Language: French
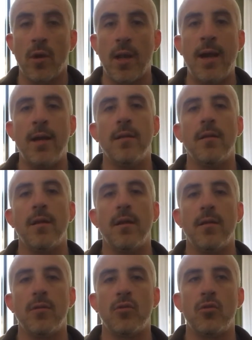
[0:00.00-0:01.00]
Donc là,
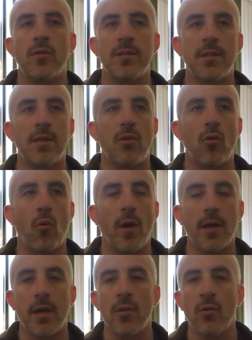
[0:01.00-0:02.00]
sur ces
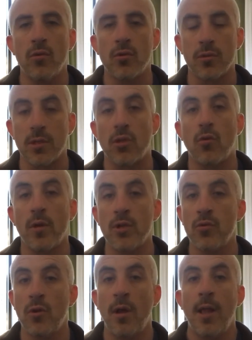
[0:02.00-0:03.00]
trois créneaux, sur ces
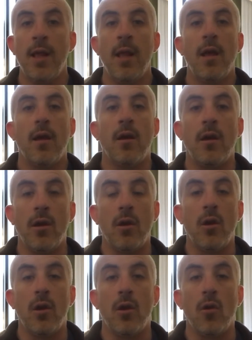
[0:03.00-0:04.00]
trois jours,
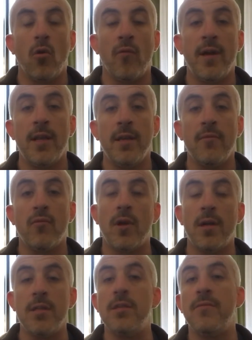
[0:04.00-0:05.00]
euh, on va aller
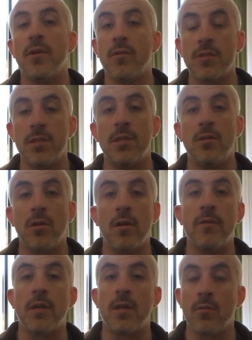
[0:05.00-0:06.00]
voir les différents
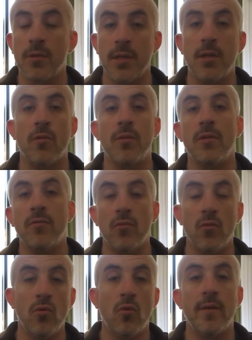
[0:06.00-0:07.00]
éditeurs avec qui on a des
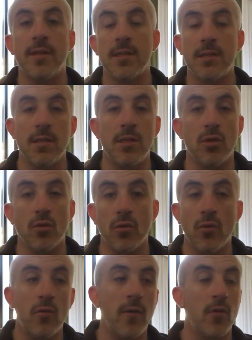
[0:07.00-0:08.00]
rendez-vous, on va tester des
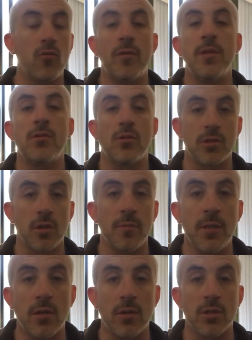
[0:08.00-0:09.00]
jeux, on va retourner sur le
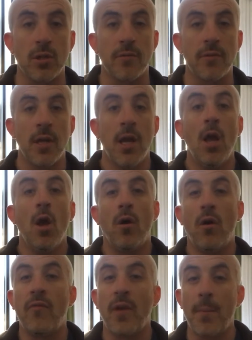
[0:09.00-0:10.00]
stand Microsoft,
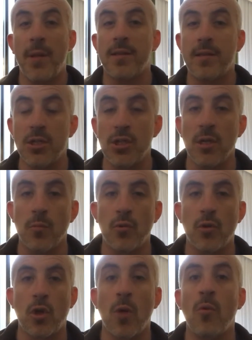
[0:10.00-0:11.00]
on va vous faire partager un
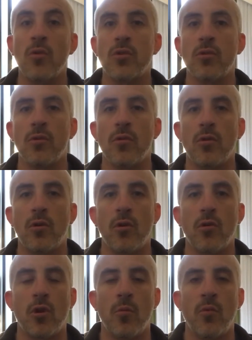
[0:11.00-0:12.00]
peu comment,
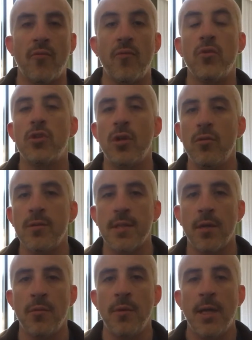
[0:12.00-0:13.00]
comment fonctionne le
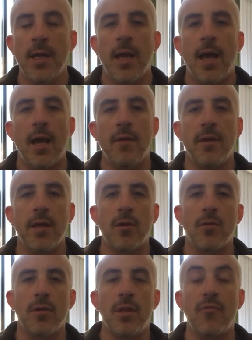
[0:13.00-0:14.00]
salon
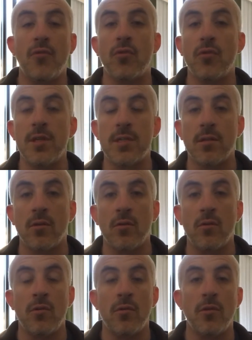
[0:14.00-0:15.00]
avec des photos des
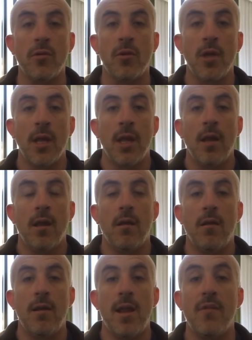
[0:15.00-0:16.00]
stands,
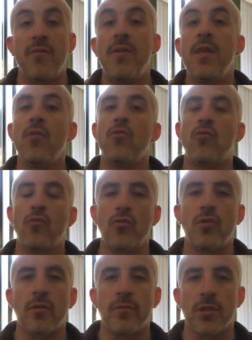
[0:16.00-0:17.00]
la vie
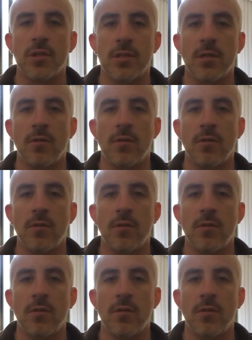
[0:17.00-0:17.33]
autour du Convention